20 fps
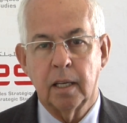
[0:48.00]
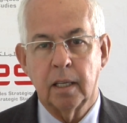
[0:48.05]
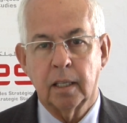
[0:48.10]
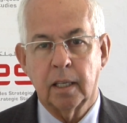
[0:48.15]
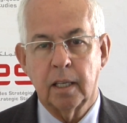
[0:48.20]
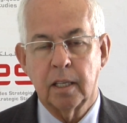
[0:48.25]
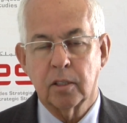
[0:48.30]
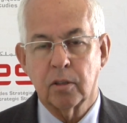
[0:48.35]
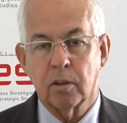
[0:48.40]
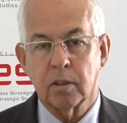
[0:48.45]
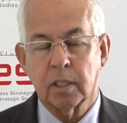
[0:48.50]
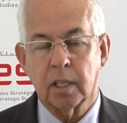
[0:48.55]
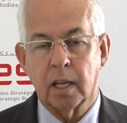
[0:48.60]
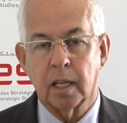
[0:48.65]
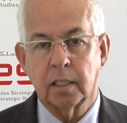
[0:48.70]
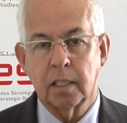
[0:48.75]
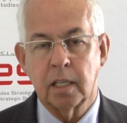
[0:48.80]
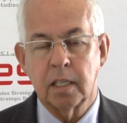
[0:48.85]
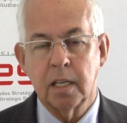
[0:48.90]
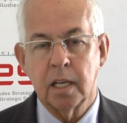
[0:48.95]
qui sont
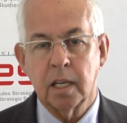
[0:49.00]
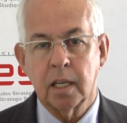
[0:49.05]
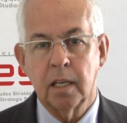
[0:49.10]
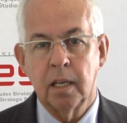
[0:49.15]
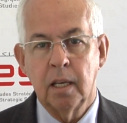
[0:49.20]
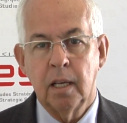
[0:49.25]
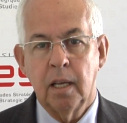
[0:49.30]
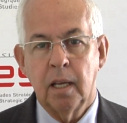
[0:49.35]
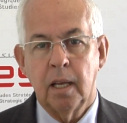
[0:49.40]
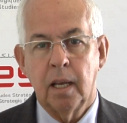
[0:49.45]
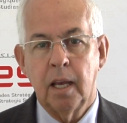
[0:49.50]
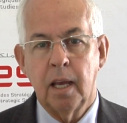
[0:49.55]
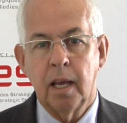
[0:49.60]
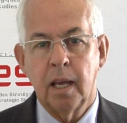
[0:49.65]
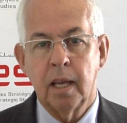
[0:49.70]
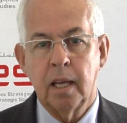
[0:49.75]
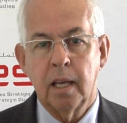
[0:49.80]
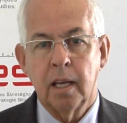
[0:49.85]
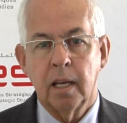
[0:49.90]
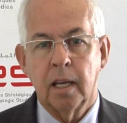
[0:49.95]
stratégiques
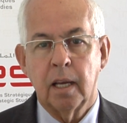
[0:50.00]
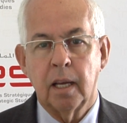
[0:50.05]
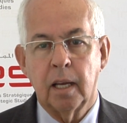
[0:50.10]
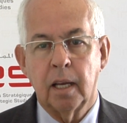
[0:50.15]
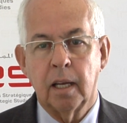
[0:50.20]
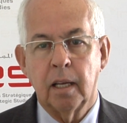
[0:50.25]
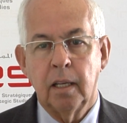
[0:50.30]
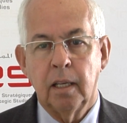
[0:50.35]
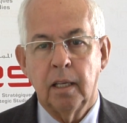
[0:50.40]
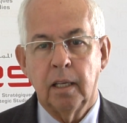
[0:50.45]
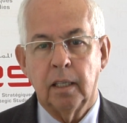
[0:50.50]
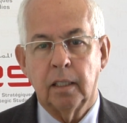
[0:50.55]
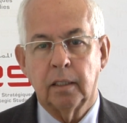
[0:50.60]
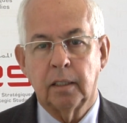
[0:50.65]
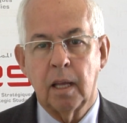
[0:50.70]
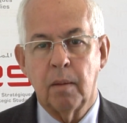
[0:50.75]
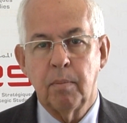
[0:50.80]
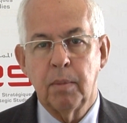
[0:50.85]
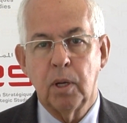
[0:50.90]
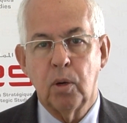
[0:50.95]
et
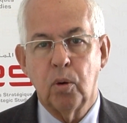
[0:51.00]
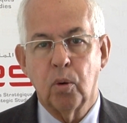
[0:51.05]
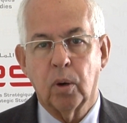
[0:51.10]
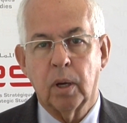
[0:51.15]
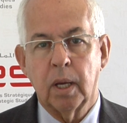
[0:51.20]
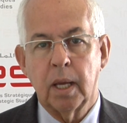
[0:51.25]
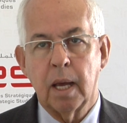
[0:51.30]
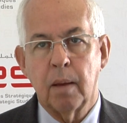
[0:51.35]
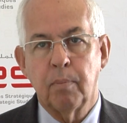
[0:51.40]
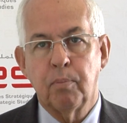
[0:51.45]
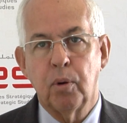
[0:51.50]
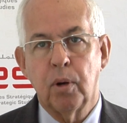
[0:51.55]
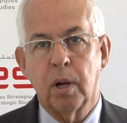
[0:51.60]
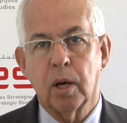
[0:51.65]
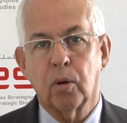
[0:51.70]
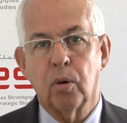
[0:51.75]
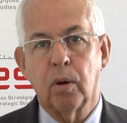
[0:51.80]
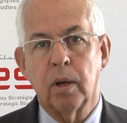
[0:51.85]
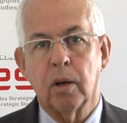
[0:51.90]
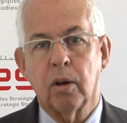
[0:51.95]
d'améliorer un peu la
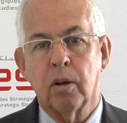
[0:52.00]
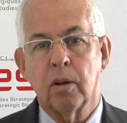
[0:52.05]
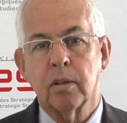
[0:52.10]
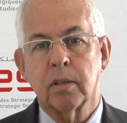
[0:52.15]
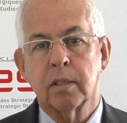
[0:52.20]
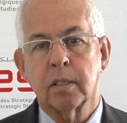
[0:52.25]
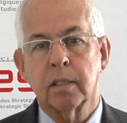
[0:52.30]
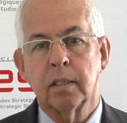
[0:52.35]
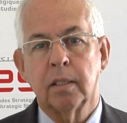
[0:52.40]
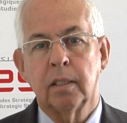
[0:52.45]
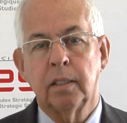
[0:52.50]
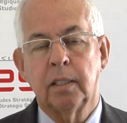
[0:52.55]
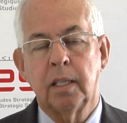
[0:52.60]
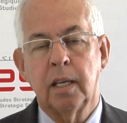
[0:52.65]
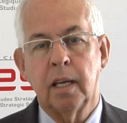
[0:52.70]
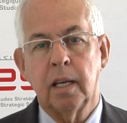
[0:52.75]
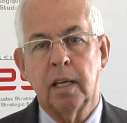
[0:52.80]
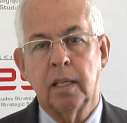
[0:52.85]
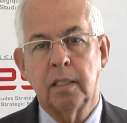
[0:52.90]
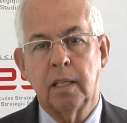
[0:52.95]
cohérence
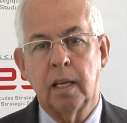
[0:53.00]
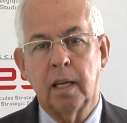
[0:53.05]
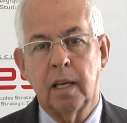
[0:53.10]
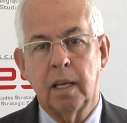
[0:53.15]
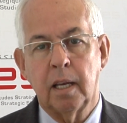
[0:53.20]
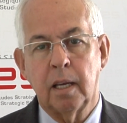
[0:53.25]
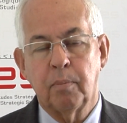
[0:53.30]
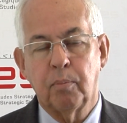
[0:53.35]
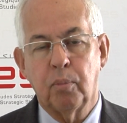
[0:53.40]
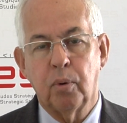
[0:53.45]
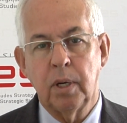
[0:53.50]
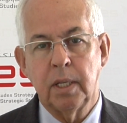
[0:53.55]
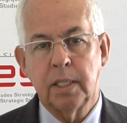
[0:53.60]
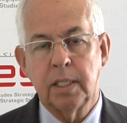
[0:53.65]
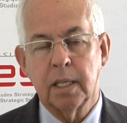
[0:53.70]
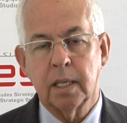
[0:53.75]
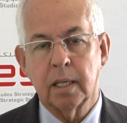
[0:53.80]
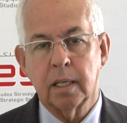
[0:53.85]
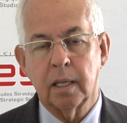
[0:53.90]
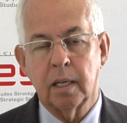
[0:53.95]
des, des
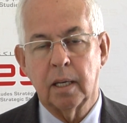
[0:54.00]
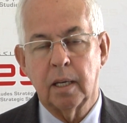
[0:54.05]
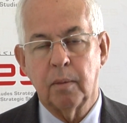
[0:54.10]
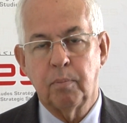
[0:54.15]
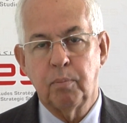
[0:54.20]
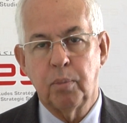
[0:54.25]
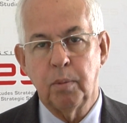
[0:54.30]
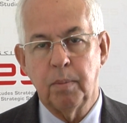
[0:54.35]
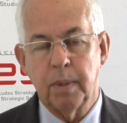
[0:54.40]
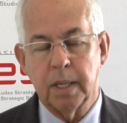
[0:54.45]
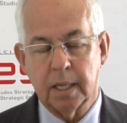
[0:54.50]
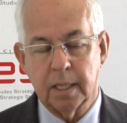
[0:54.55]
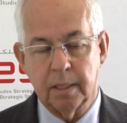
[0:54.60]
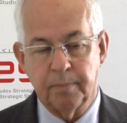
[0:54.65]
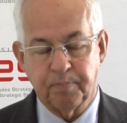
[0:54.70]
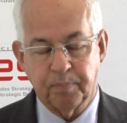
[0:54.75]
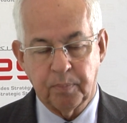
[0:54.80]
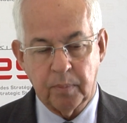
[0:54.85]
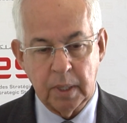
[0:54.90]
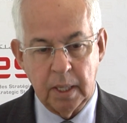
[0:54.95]
politiques publiques.
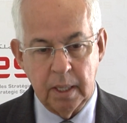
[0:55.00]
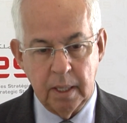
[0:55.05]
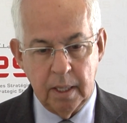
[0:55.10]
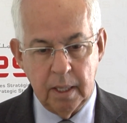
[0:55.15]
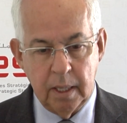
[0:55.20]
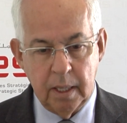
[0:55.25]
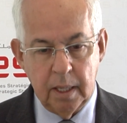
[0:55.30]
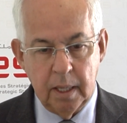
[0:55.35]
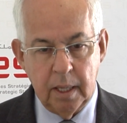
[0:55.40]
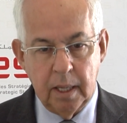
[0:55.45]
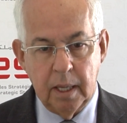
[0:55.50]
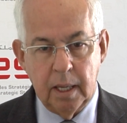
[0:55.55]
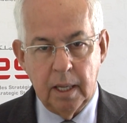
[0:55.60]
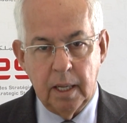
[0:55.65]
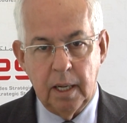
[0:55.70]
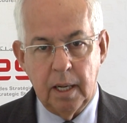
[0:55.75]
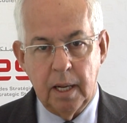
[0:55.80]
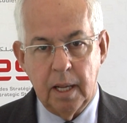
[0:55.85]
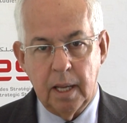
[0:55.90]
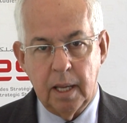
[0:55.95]

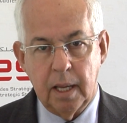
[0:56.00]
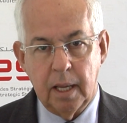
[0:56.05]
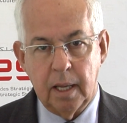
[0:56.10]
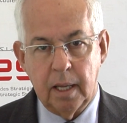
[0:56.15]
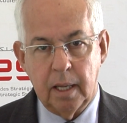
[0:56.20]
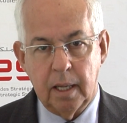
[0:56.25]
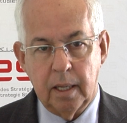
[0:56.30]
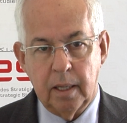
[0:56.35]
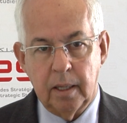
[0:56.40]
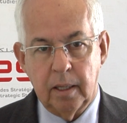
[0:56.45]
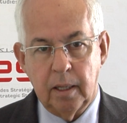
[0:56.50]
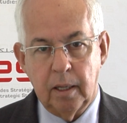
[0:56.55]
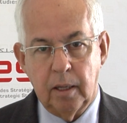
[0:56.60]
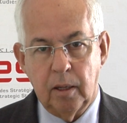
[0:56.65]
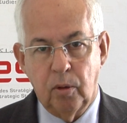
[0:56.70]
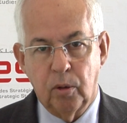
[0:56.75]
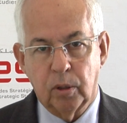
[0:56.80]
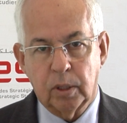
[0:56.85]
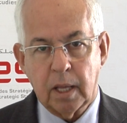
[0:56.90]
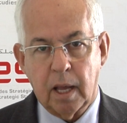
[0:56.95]

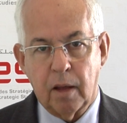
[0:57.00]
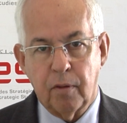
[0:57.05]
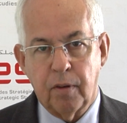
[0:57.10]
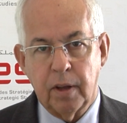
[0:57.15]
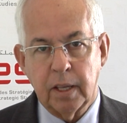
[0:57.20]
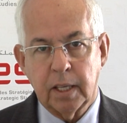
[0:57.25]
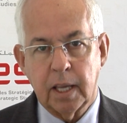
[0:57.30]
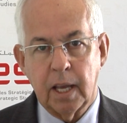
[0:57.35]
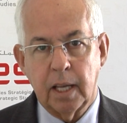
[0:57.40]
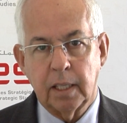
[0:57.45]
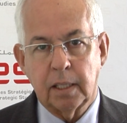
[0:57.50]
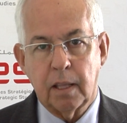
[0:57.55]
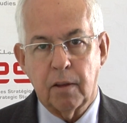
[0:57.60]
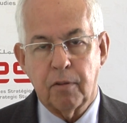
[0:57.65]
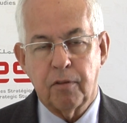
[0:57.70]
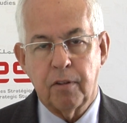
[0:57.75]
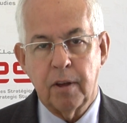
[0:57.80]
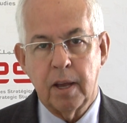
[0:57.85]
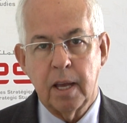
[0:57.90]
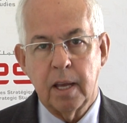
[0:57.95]
Le, travail qui a été
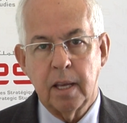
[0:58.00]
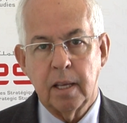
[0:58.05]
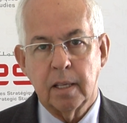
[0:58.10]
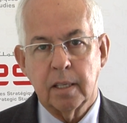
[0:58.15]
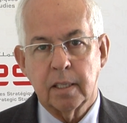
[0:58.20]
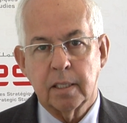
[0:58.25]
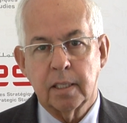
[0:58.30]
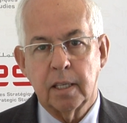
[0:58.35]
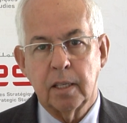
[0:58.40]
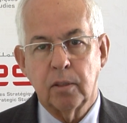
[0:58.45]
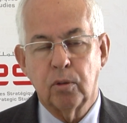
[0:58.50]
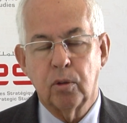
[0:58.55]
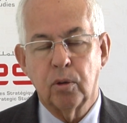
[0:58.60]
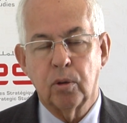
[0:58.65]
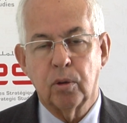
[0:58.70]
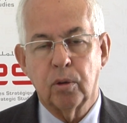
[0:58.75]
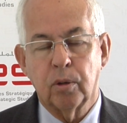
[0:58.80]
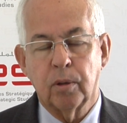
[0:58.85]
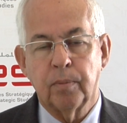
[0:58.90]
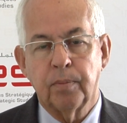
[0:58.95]
fait, c'est
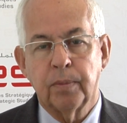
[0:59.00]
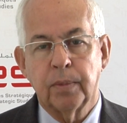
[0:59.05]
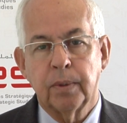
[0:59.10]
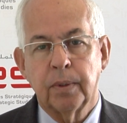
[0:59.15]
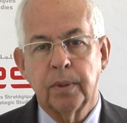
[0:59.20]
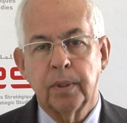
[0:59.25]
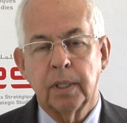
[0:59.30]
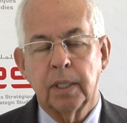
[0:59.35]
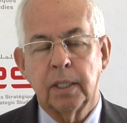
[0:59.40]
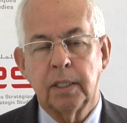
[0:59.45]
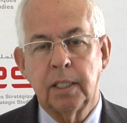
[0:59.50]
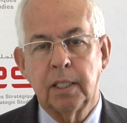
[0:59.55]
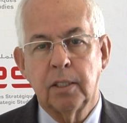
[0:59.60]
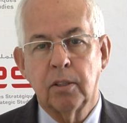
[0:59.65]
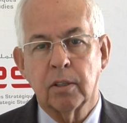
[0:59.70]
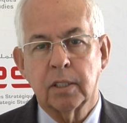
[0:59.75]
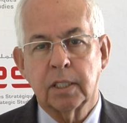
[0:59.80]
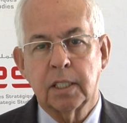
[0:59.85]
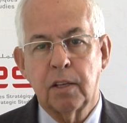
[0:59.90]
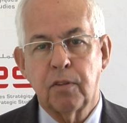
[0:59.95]

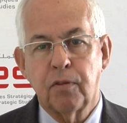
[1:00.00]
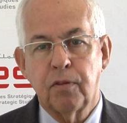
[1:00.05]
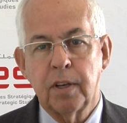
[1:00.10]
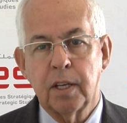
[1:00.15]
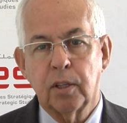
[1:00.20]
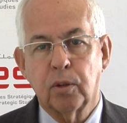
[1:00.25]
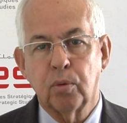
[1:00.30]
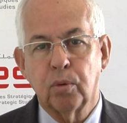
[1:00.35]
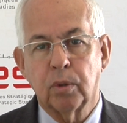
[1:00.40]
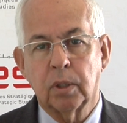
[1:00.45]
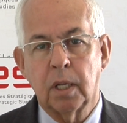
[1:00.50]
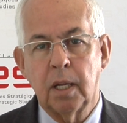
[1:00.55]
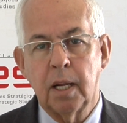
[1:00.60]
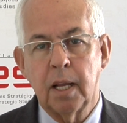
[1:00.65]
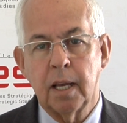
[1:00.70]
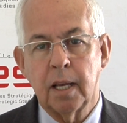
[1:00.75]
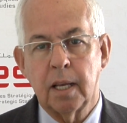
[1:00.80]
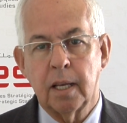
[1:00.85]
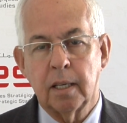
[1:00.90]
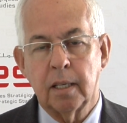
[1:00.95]
d'identifier toutes
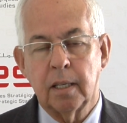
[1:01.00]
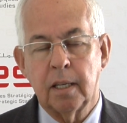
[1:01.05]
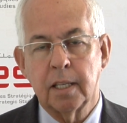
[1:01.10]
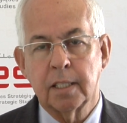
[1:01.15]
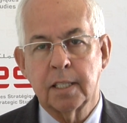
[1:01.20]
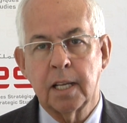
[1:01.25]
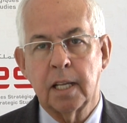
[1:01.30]
les, les